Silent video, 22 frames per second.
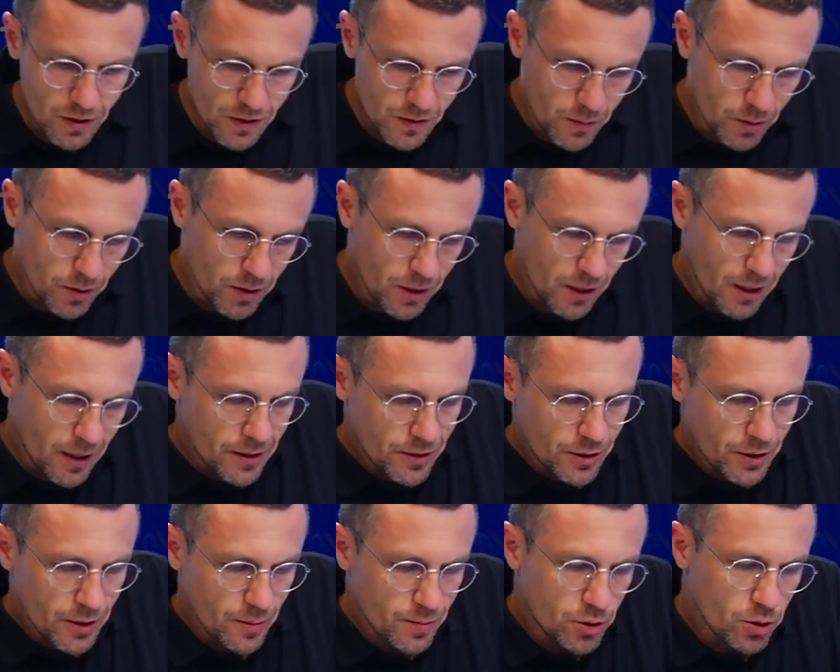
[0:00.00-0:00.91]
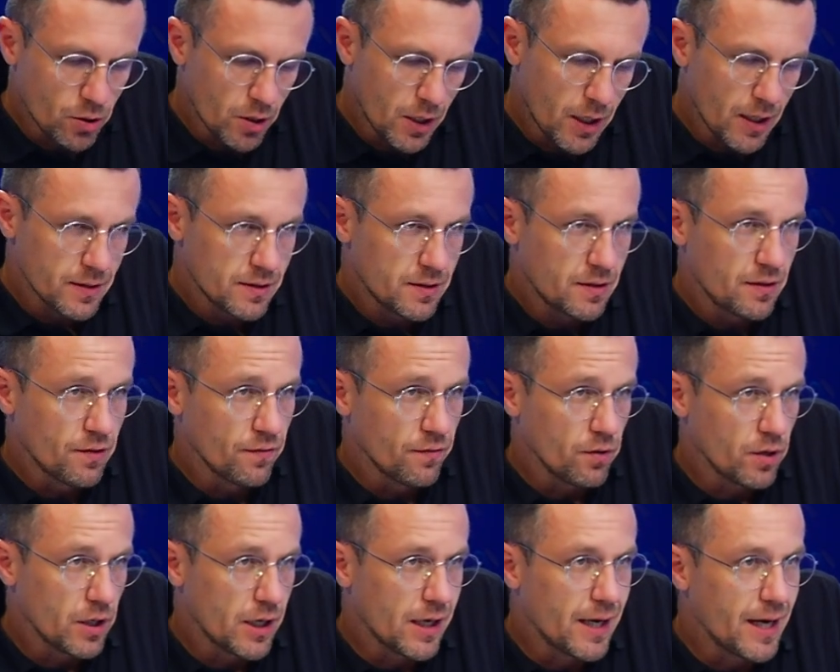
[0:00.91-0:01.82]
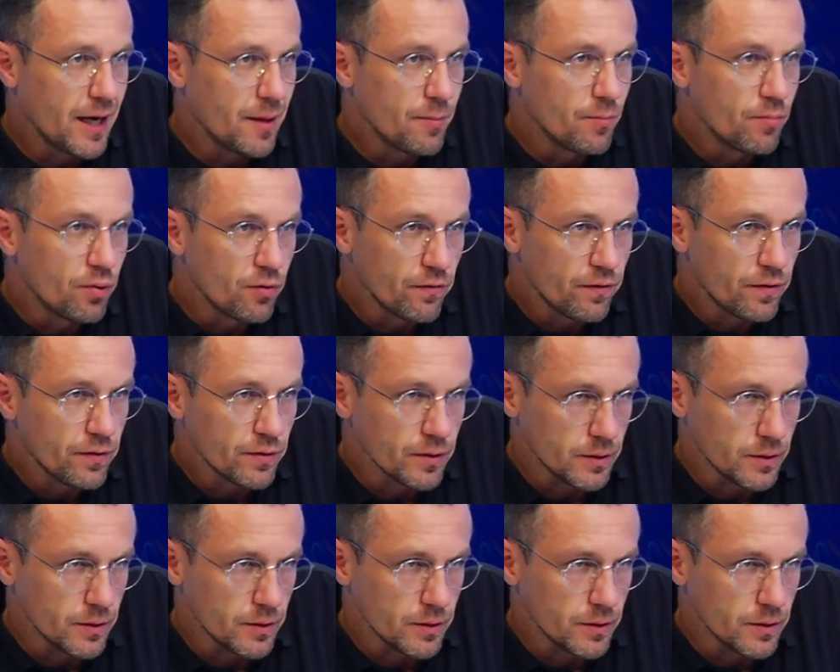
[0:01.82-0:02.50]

spotykać się przy okazji Twoich kampów